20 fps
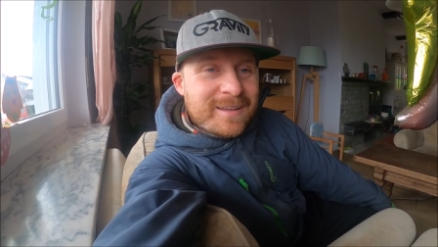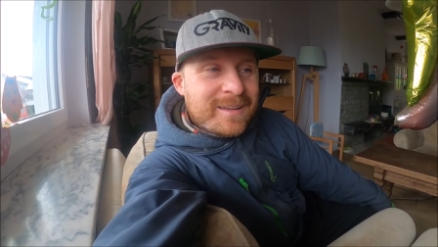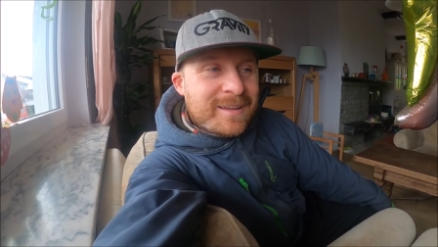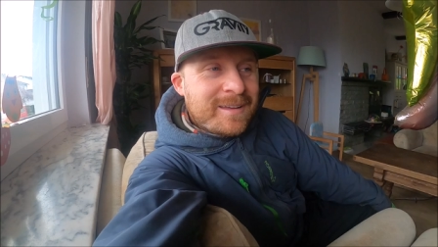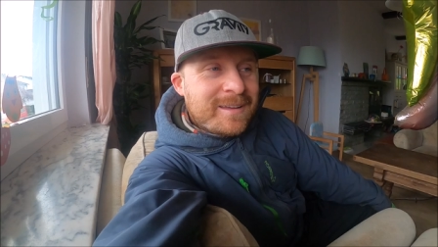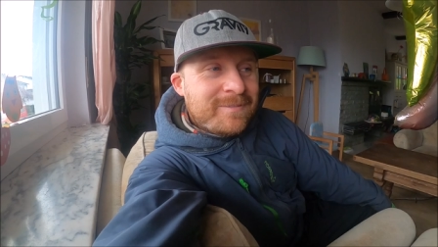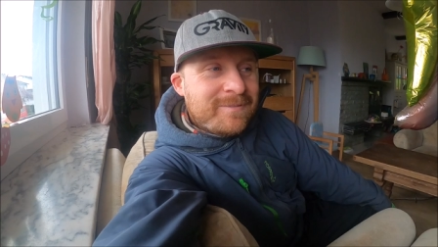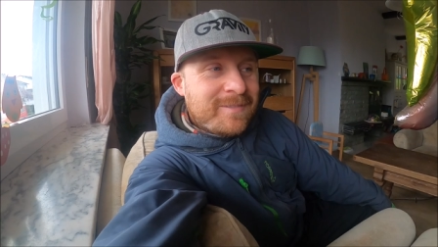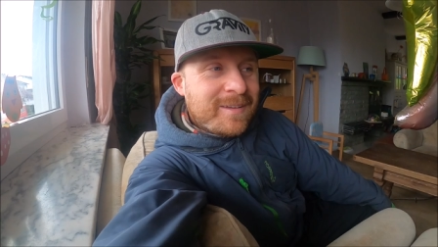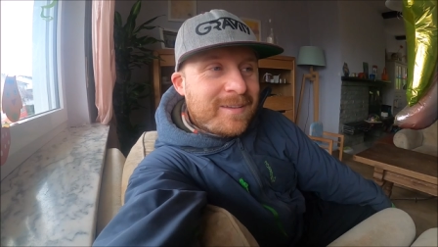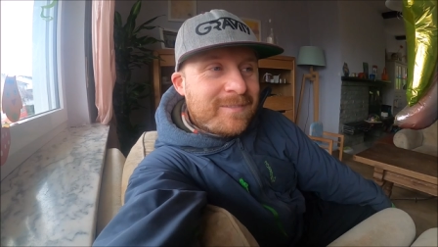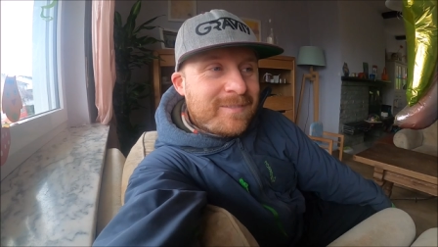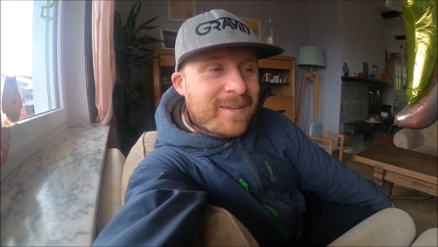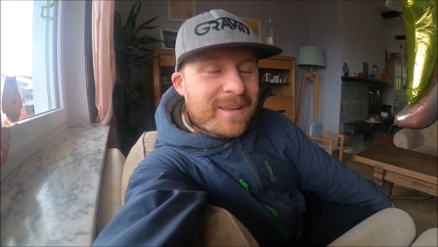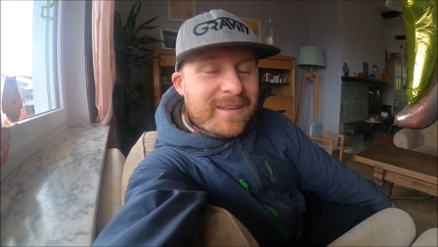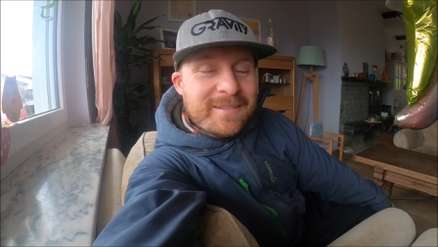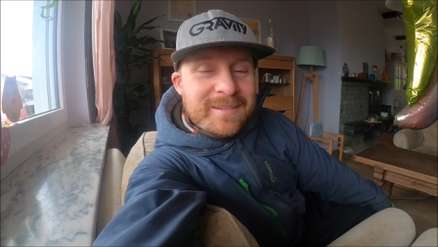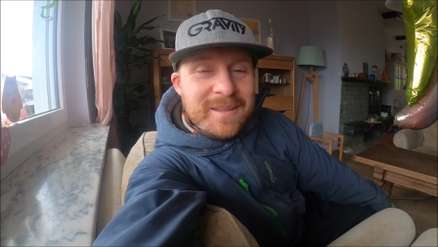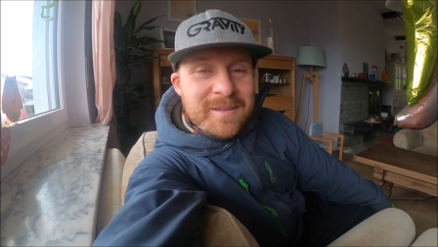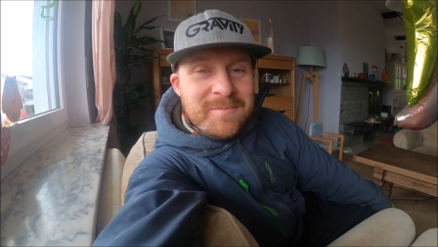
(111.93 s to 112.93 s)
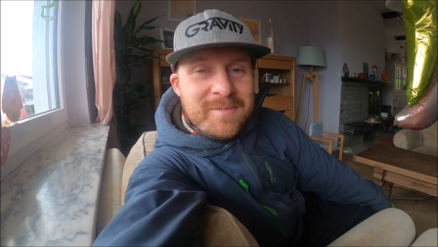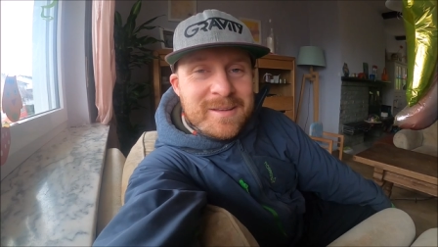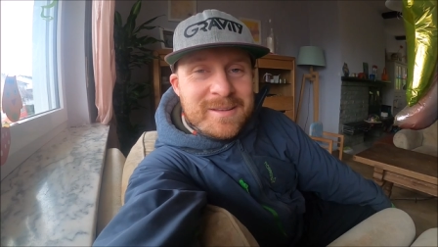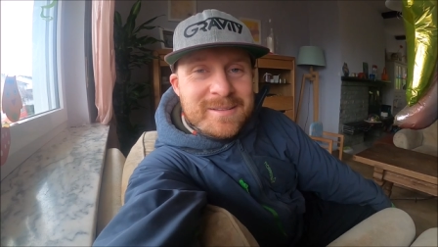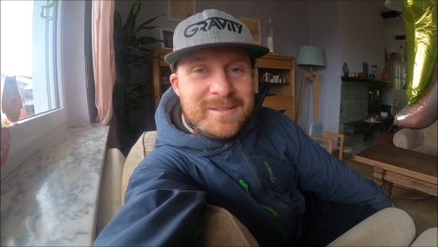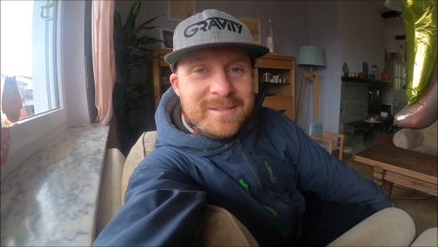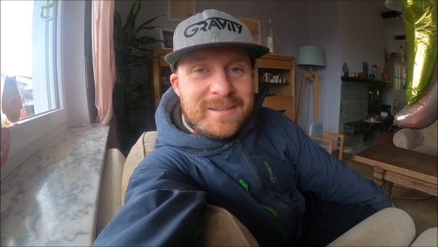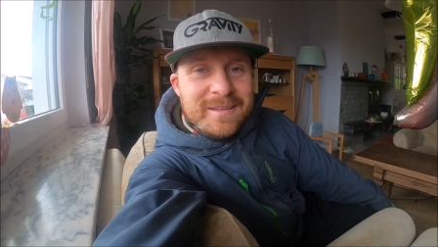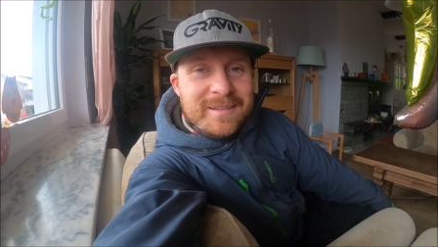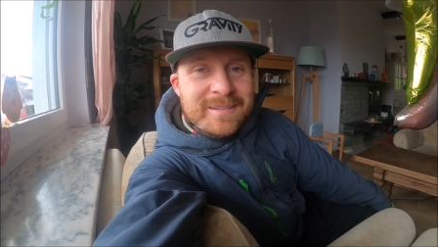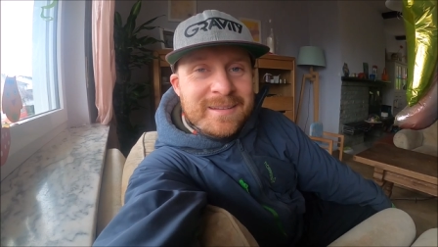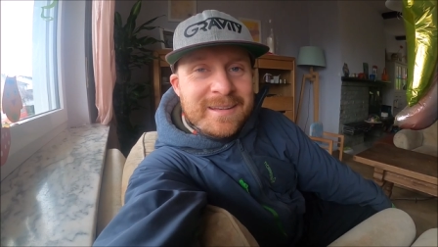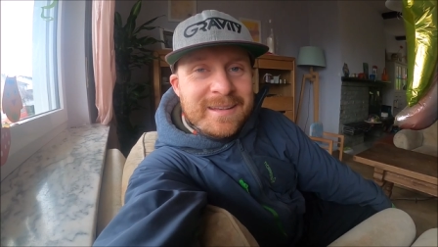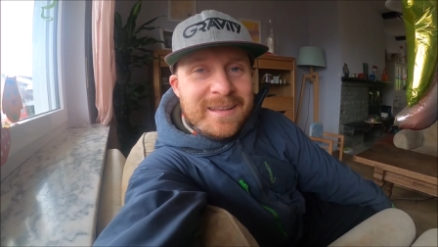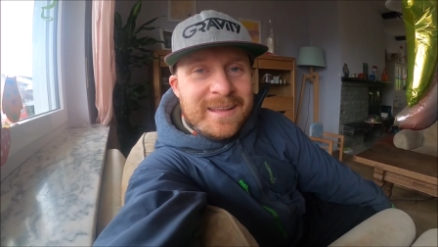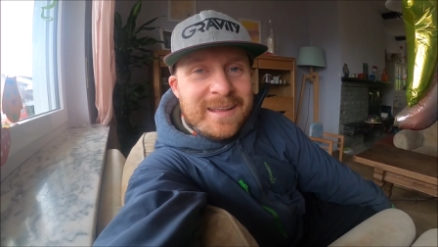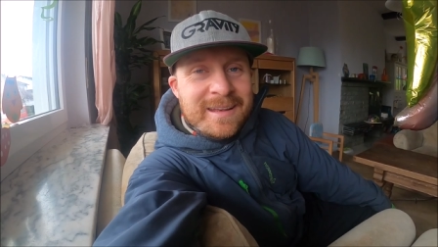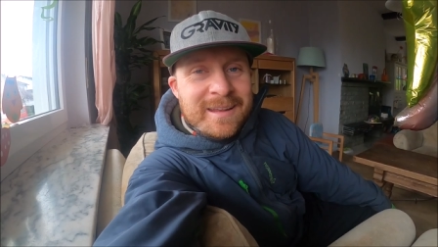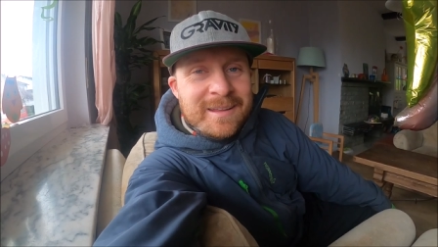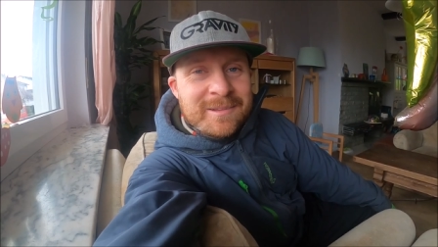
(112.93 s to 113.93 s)
Äh, welches Image
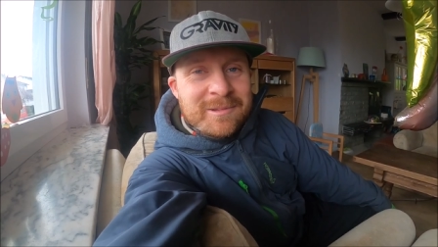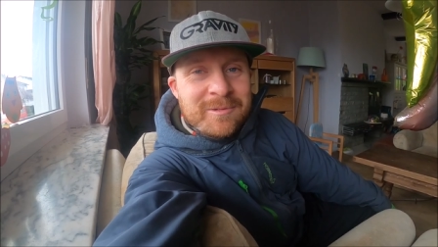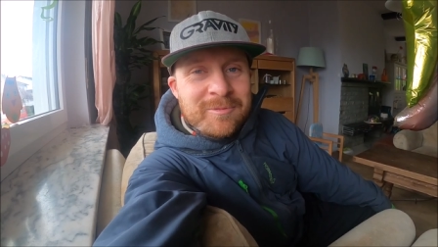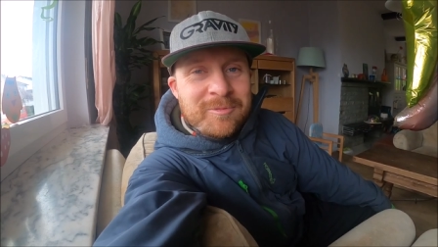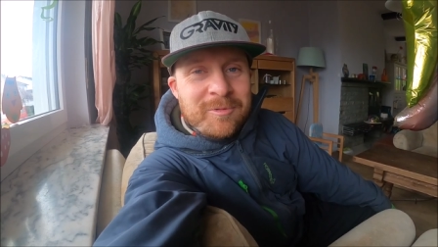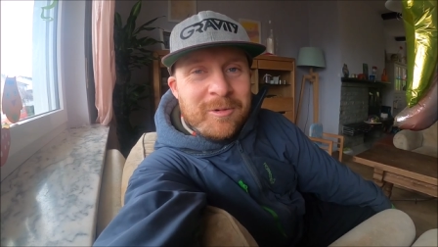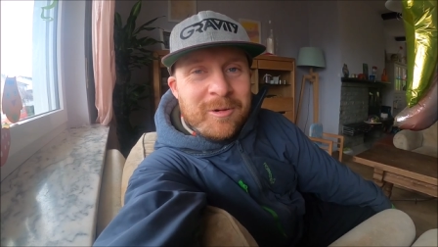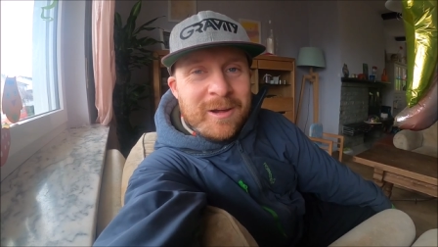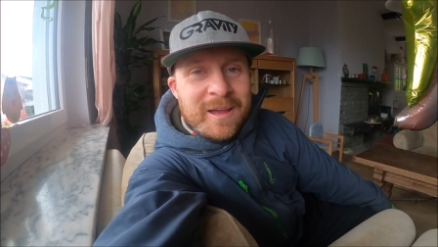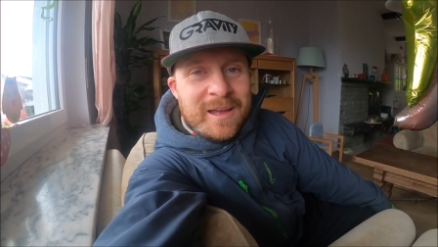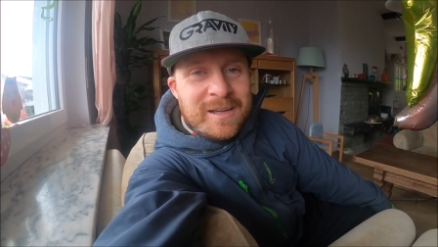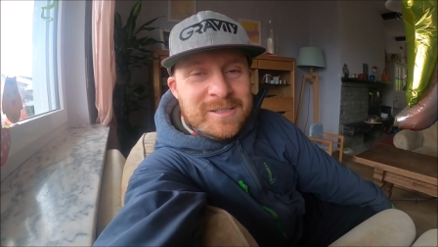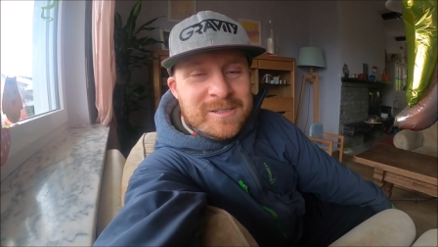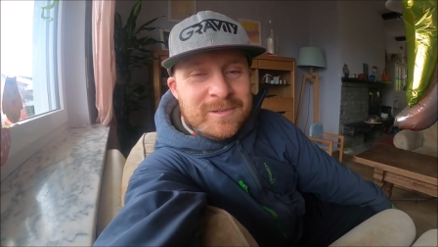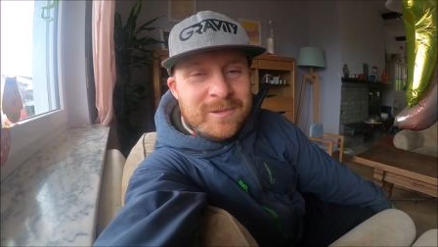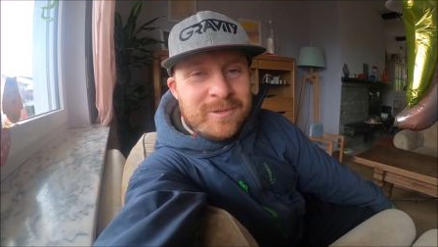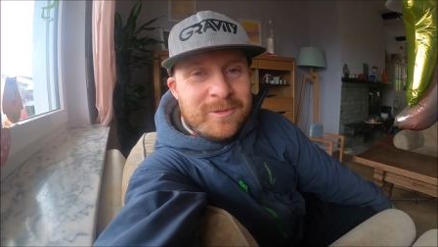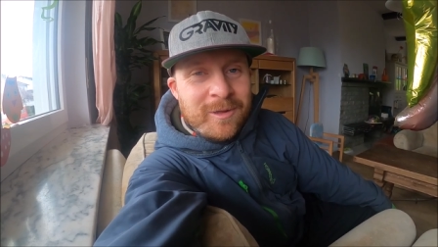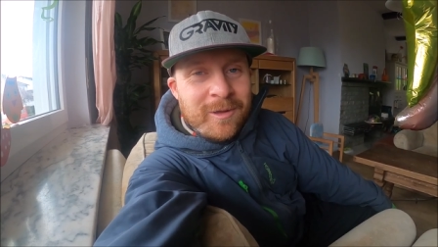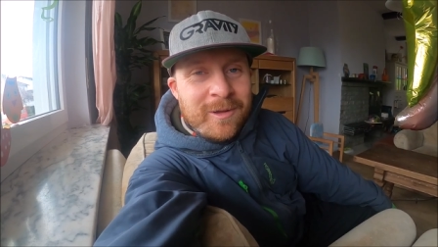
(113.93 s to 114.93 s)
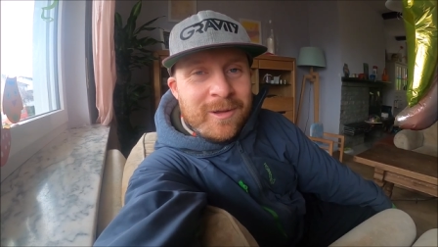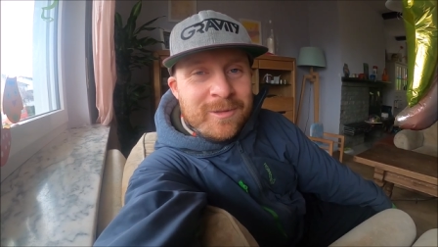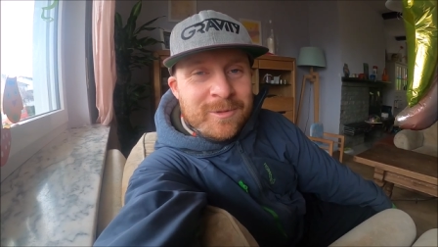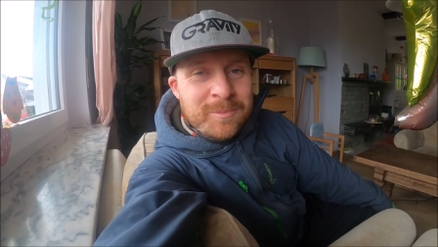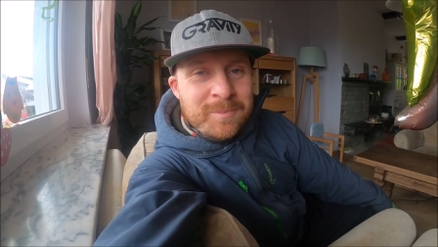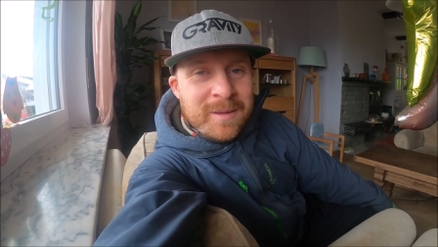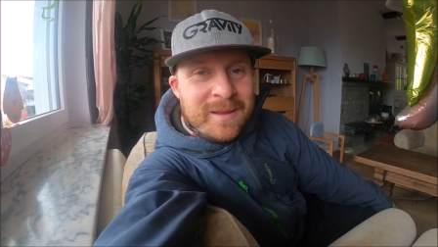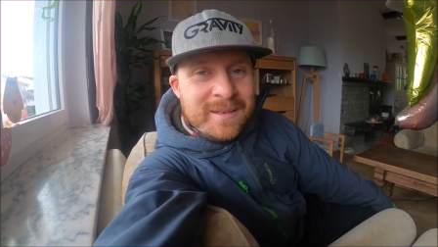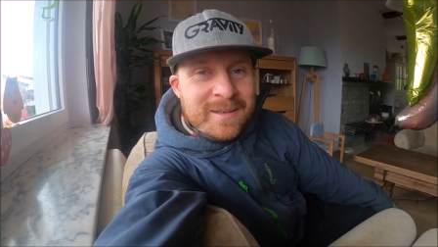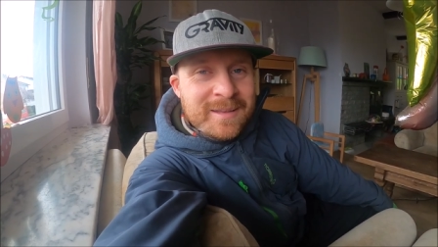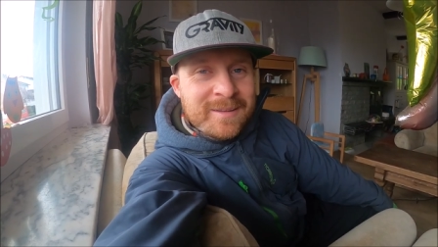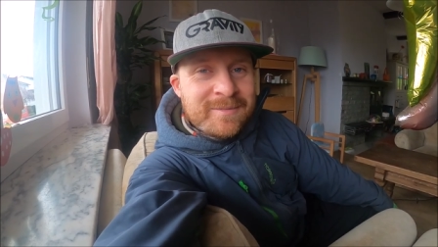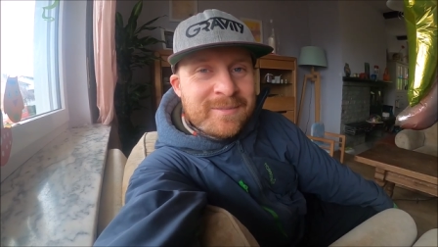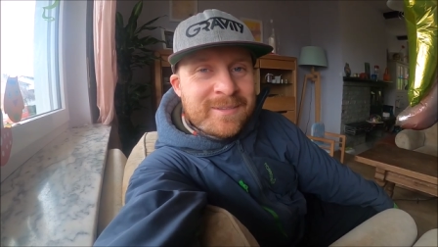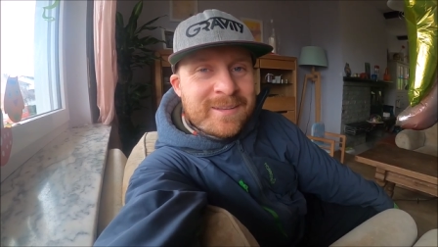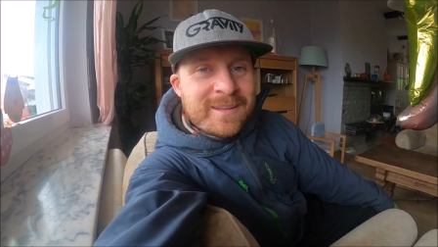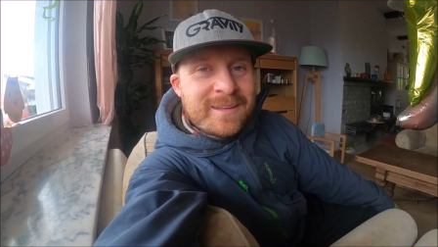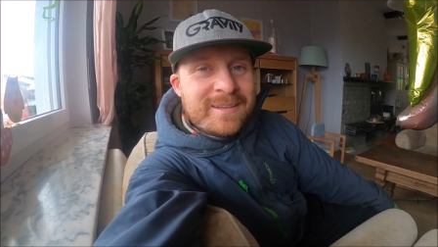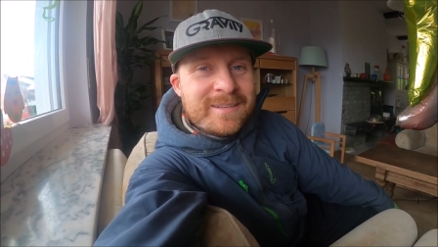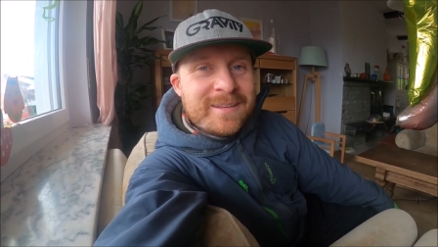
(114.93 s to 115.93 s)
seht ihr da so vorherrschend aus eurer
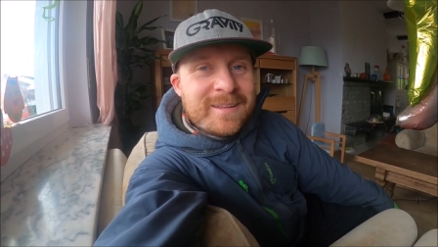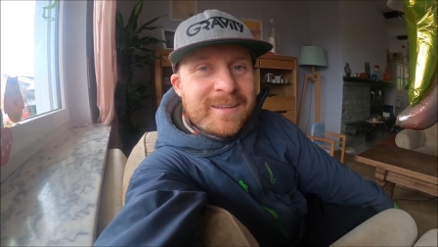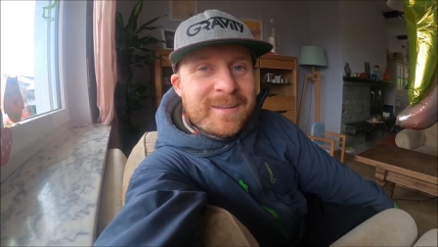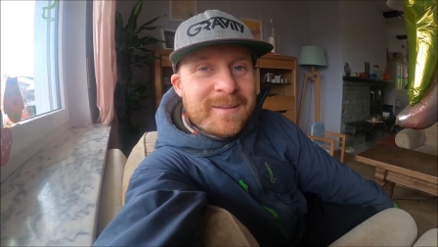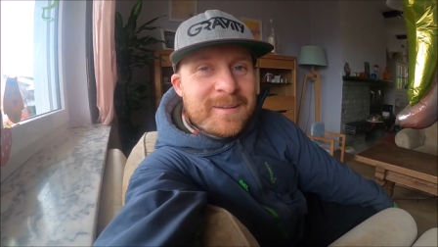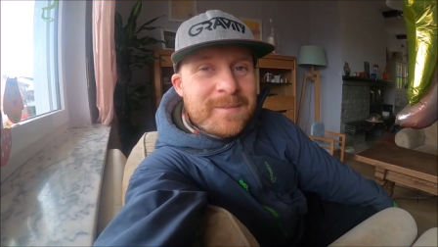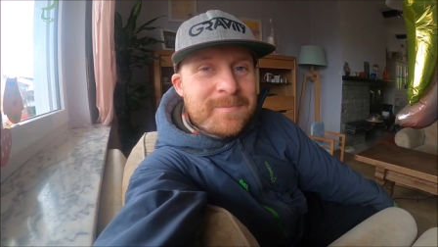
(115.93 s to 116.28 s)
subjektiven Sicht?